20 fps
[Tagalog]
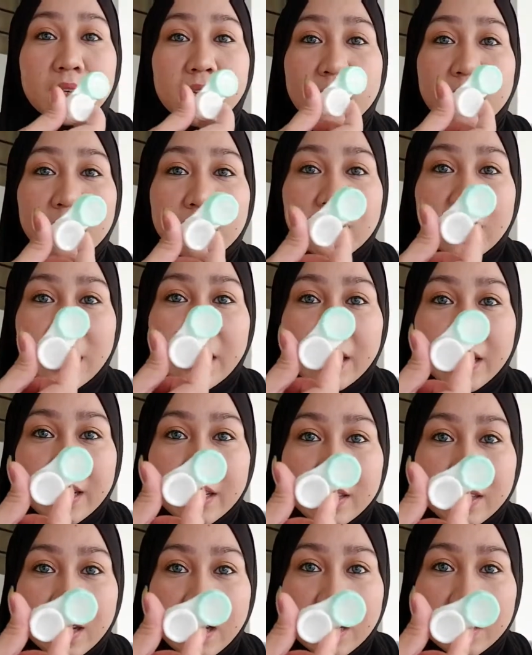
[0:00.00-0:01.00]
Yung
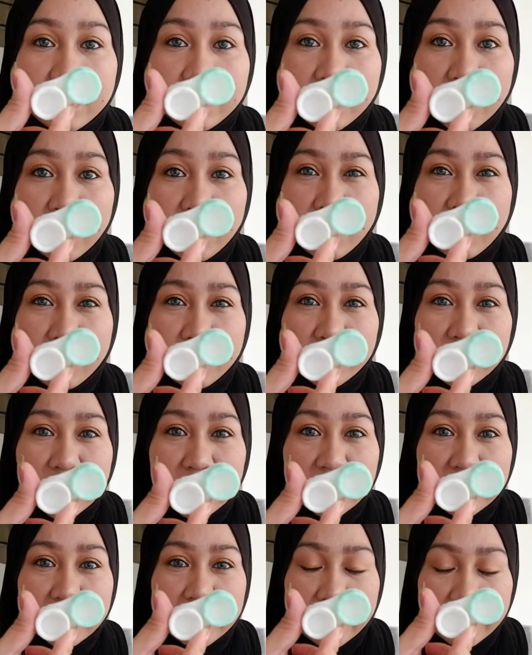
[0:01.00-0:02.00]
lagayan ng ano, ng
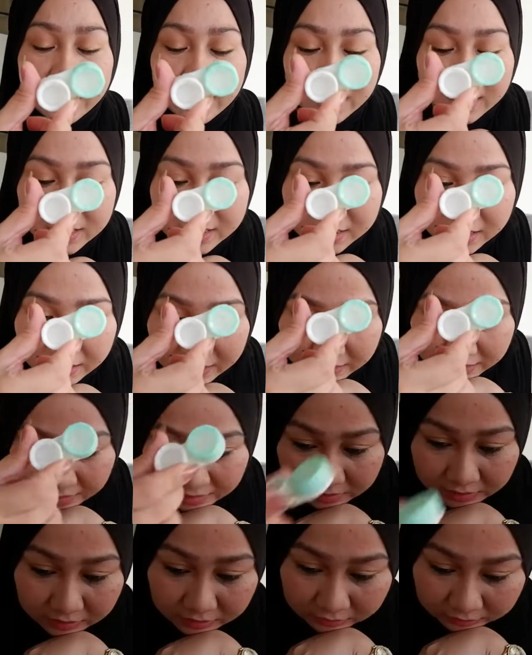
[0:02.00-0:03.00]
contact lens.
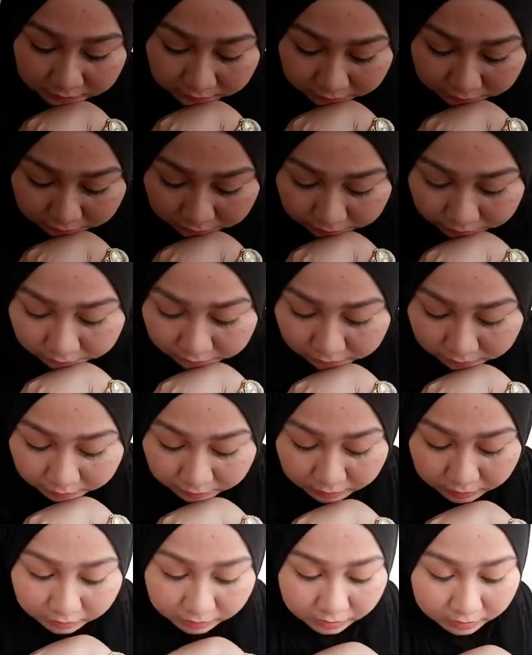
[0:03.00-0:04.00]
Ayan.
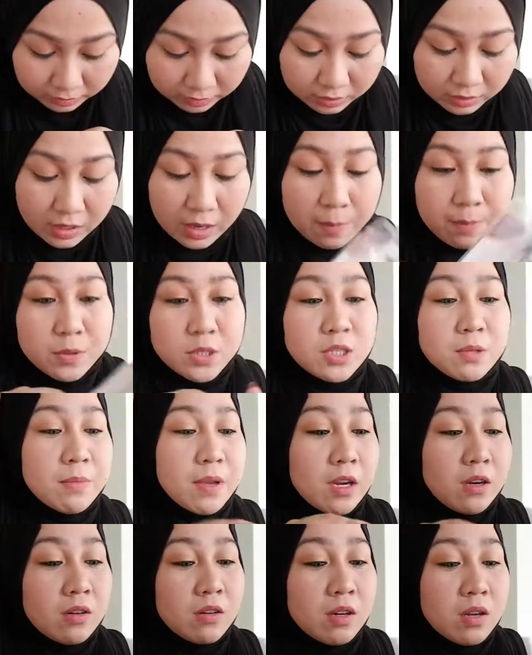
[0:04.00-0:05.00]
Tapos,
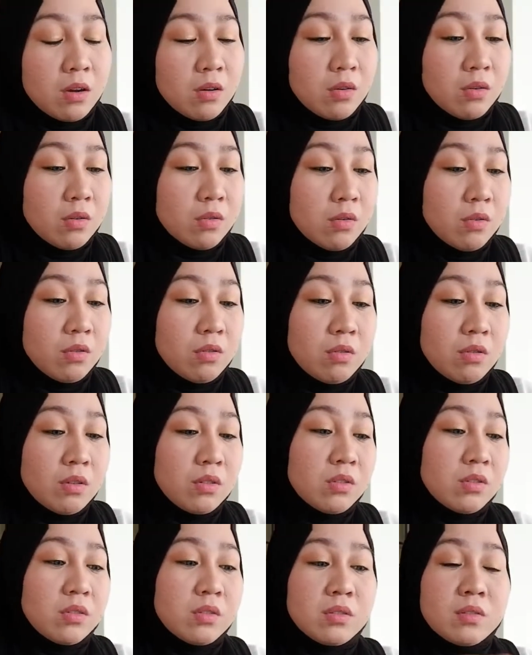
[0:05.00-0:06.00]
meron akong
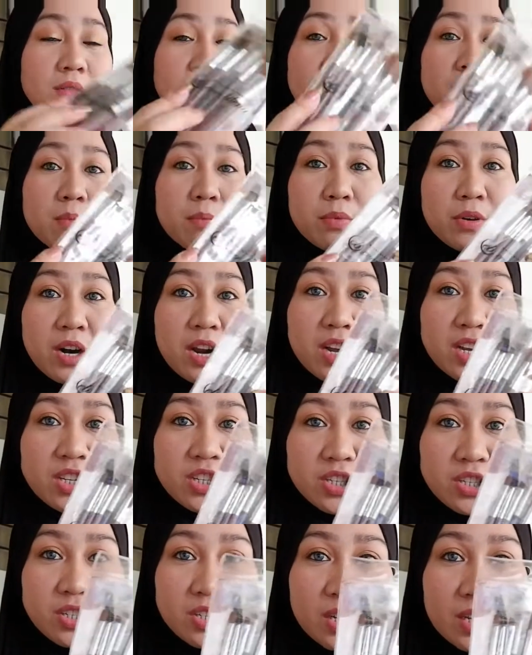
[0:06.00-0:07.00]

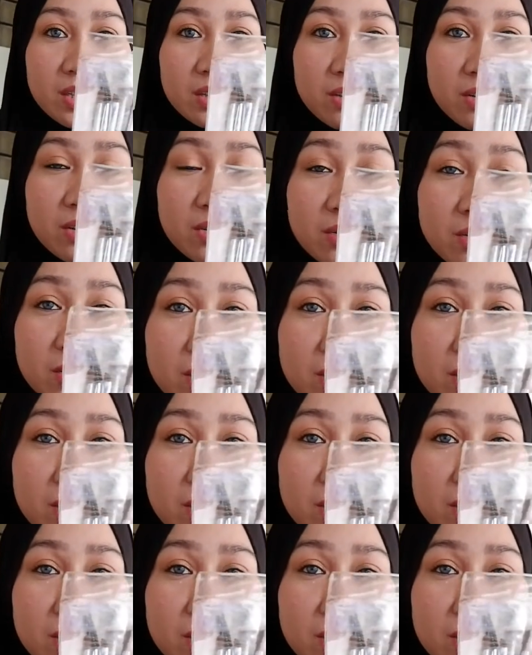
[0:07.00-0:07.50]
brush. Ito.